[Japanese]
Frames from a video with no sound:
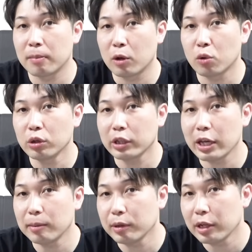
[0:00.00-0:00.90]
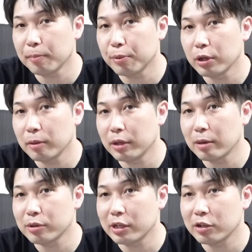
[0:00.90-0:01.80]
まあ、このタイミングで
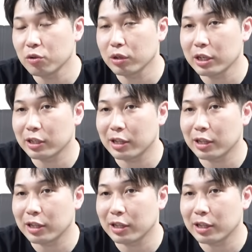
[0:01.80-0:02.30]
プレミアムセレクションの会